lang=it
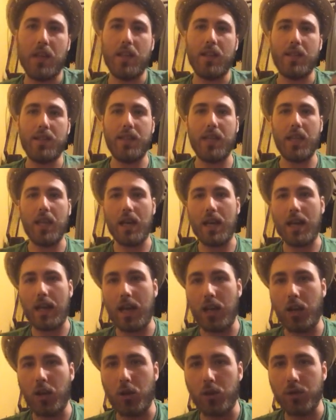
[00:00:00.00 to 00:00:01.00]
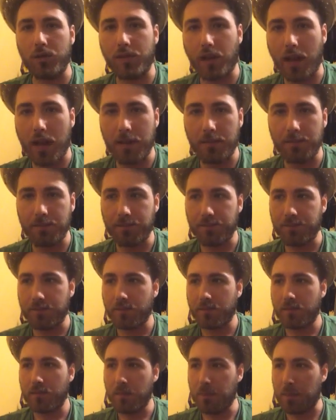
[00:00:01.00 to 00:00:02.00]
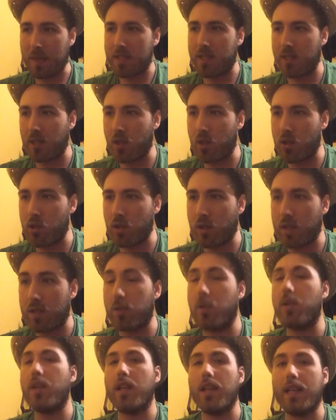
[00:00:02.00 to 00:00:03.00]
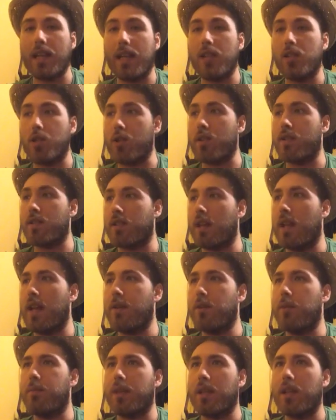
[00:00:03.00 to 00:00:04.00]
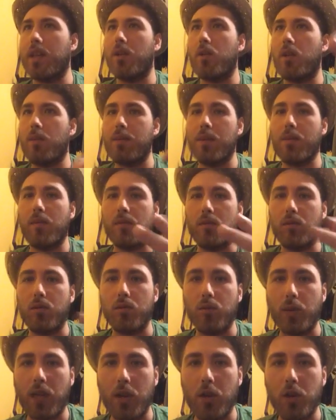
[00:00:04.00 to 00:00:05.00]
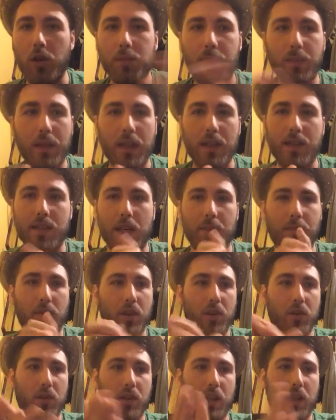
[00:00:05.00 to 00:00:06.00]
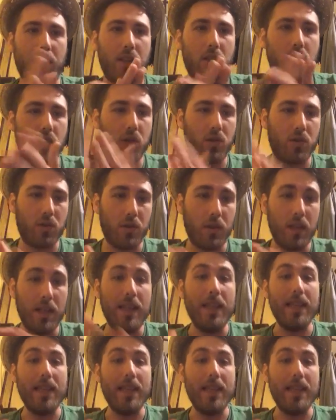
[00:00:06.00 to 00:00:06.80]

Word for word: sia a Londra persino i giocatori il calcio è strano perché noi abbiamo avuto due colpi e siamo ritornati in gioco.